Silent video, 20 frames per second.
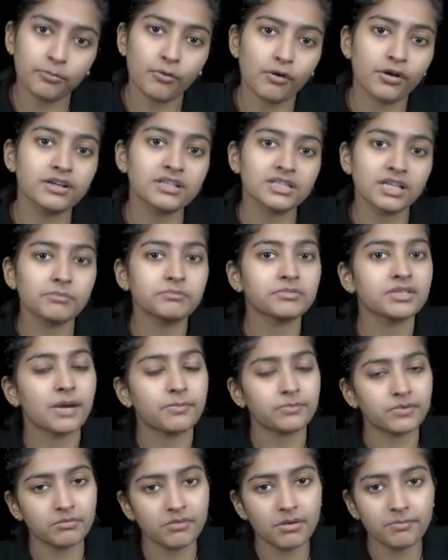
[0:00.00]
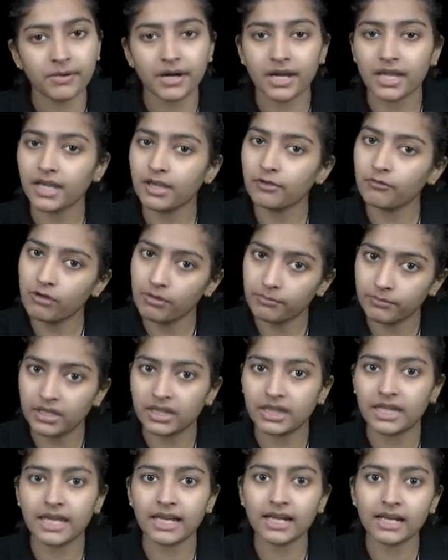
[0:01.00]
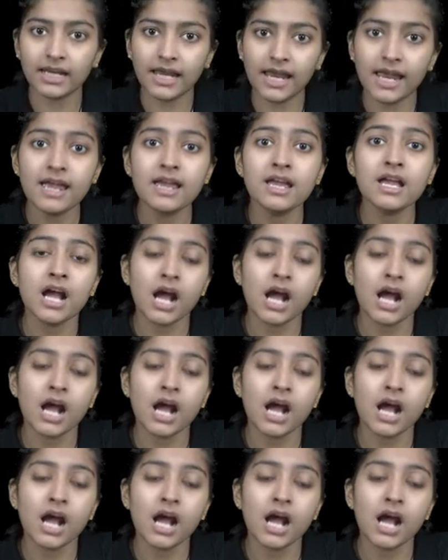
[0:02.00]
पॉइंट्स हम चैप्टर में पढ़ेंगे वो हमने देख लिए